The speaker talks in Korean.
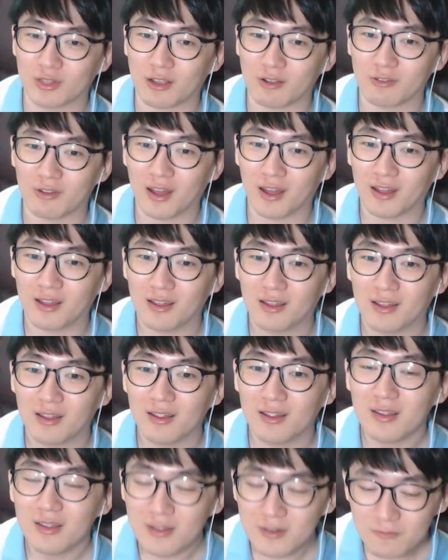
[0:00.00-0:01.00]
딴 거야.
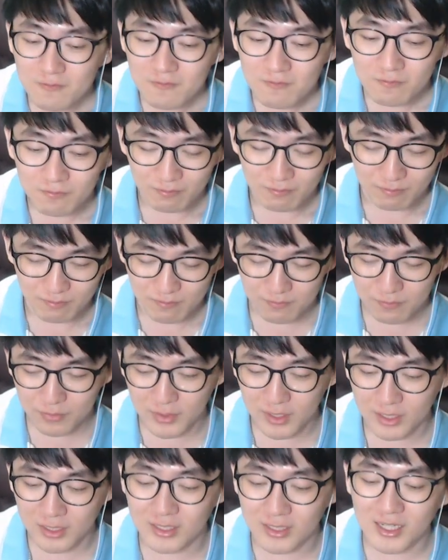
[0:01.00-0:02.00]

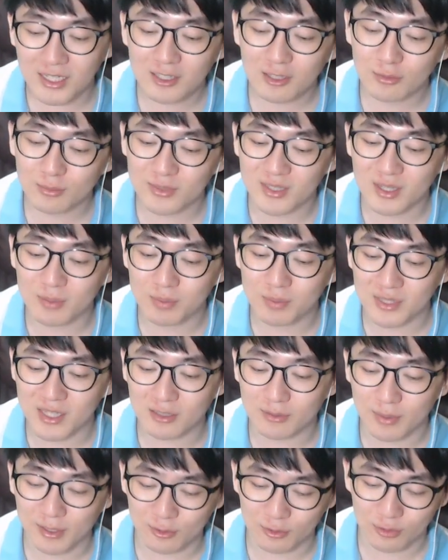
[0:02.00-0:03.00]
그래서 이제
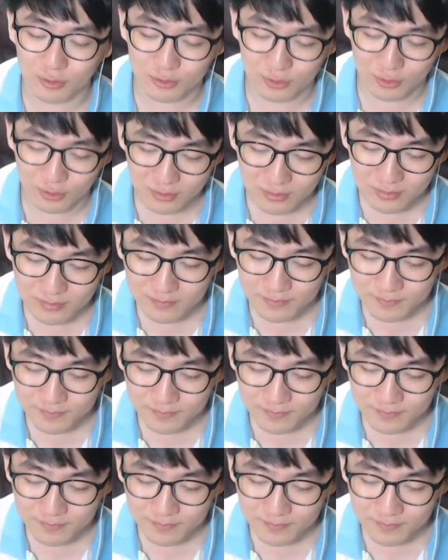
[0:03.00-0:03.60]
비난을 받은 거죠.